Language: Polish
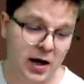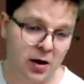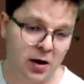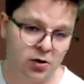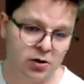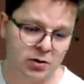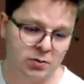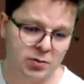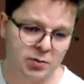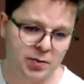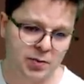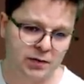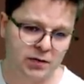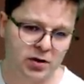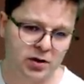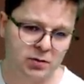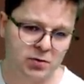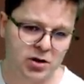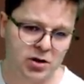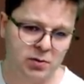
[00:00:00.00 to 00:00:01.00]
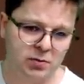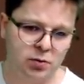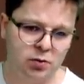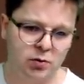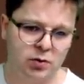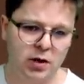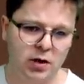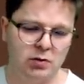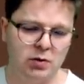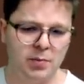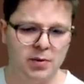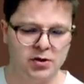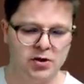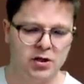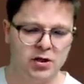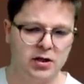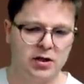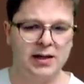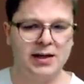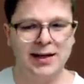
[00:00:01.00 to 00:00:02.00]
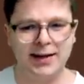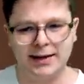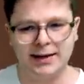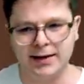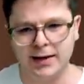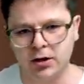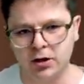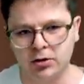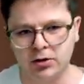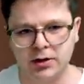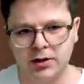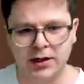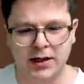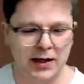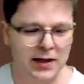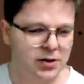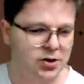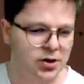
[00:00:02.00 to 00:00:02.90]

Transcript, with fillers: E8 z powrotem, żeby tutaj łapać ten jednak oddech, ale